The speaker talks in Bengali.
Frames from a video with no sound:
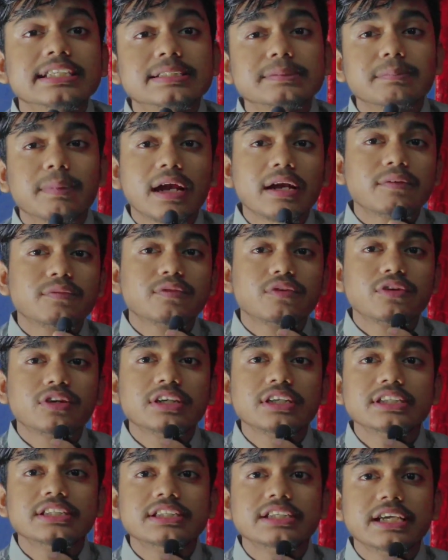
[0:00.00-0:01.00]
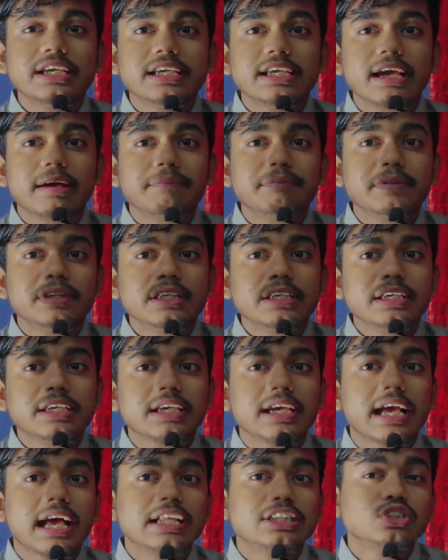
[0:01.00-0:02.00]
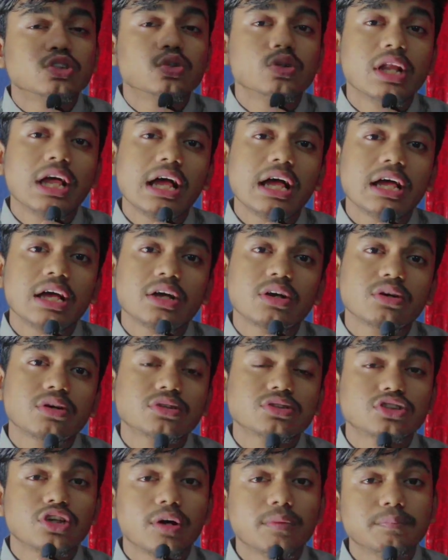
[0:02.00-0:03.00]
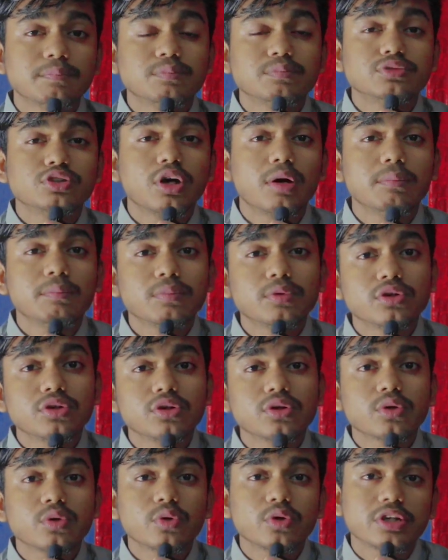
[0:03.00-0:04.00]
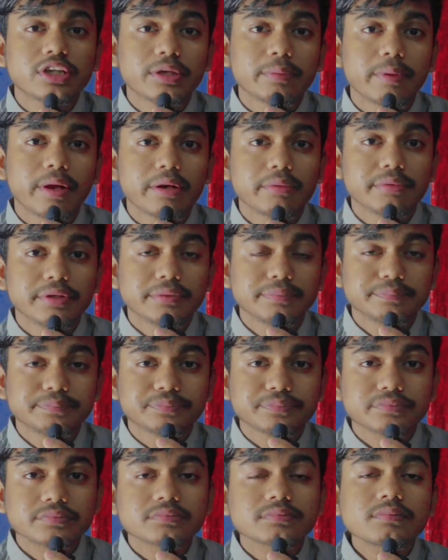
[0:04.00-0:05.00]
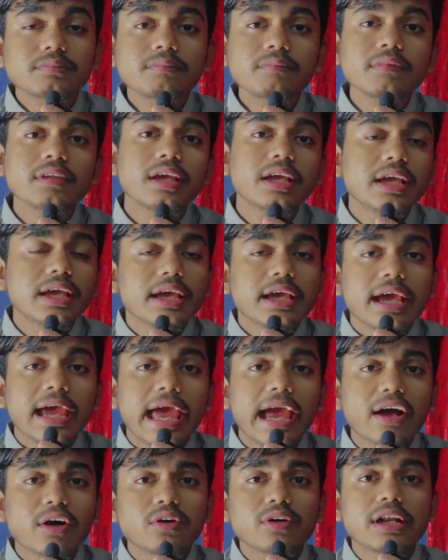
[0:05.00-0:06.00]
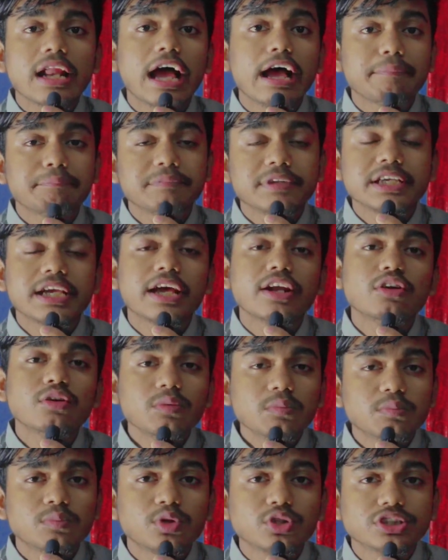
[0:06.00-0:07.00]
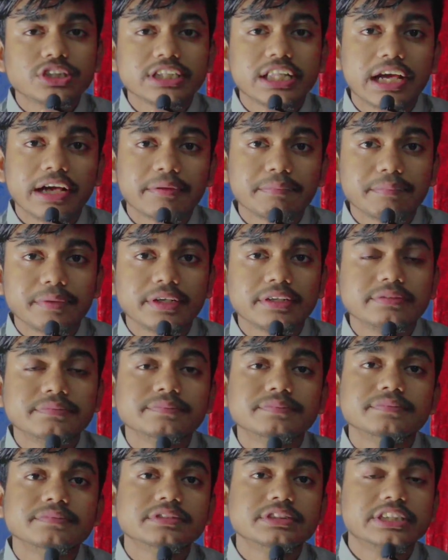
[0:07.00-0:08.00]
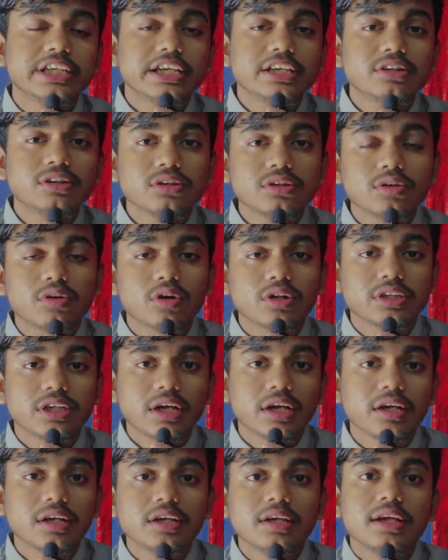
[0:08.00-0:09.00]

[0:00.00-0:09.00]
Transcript: স্মার্টফোনটি দিয়েই আপনি কাজগুলা সব সম্পন্ন করতে পারবেন এখন আপনি কেন বসে থাকবেন সেই হলো কথা